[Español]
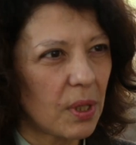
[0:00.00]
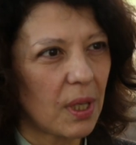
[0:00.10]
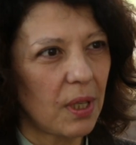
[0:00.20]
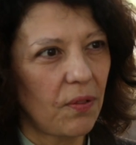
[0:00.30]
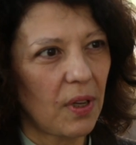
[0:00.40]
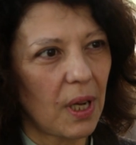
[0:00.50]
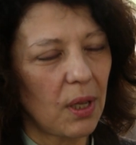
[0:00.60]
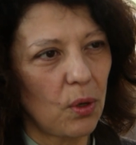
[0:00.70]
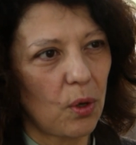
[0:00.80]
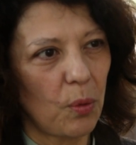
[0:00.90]
ha
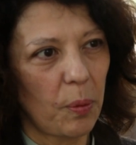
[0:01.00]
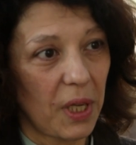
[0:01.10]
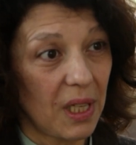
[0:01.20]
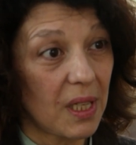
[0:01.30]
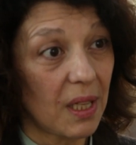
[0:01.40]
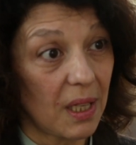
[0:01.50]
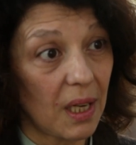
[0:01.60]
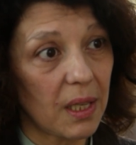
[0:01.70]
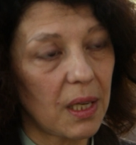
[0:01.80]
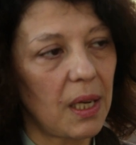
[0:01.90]
significado como experiencia
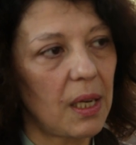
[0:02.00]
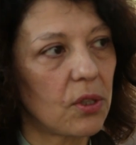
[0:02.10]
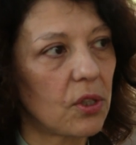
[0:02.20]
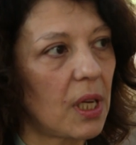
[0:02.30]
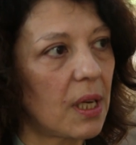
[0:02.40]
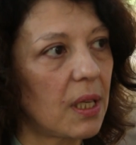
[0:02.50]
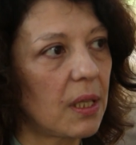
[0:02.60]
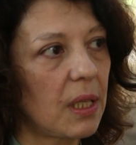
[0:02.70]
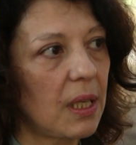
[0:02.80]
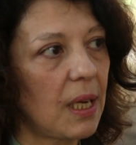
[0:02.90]
trágica de la sociedad
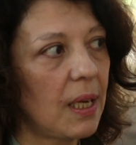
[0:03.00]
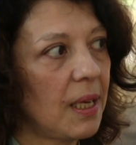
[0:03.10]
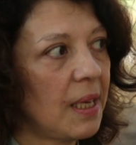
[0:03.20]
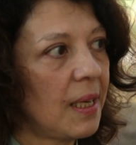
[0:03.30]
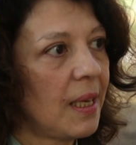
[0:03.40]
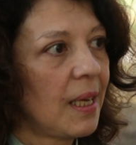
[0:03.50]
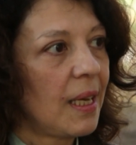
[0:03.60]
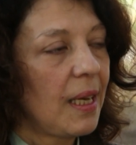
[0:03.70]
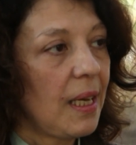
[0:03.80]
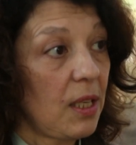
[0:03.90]
argentina,
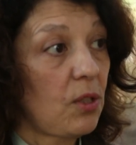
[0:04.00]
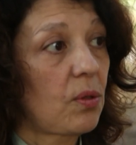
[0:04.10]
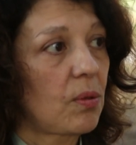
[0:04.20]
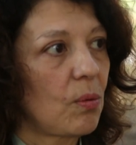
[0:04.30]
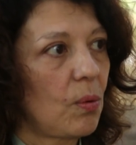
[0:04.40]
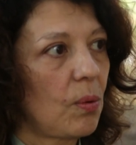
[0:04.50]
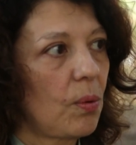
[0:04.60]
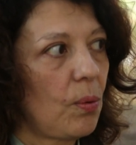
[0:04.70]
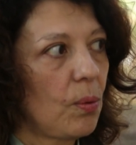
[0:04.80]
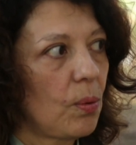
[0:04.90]
es
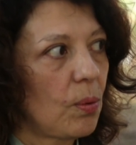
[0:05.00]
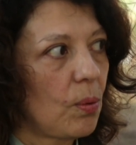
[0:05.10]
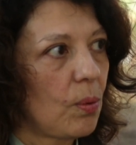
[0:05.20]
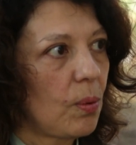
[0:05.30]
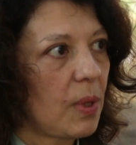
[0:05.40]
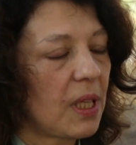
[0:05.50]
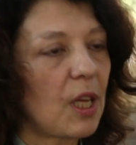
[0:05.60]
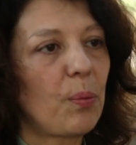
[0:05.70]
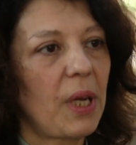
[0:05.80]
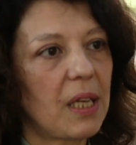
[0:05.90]
una
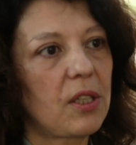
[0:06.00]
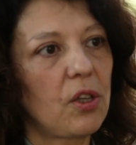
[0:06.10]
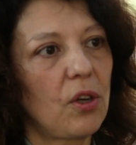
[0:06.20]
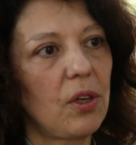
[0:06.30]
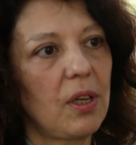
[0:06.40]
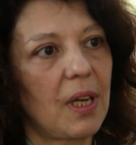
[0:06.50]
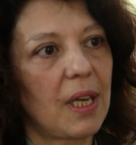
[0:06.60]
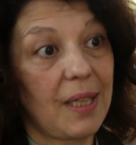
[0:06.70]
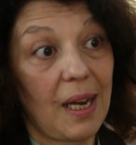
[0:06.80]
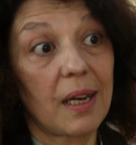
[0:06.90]
interpelación
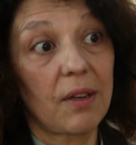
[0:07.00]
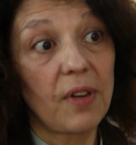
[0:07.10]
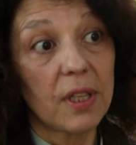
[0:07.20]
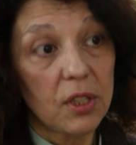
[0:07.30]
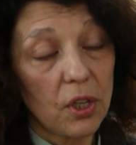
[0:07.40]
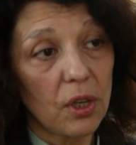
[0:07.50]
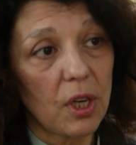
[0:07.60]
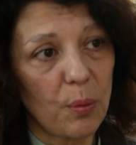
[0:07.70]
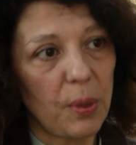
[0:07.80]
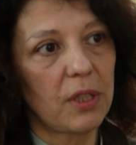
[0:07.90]
hacia la
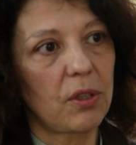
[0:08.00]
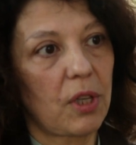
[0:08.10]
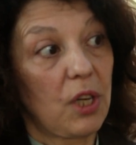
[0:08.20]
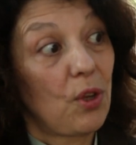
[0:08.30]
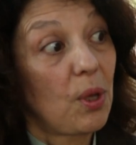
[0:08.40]
reflexión respecto que nos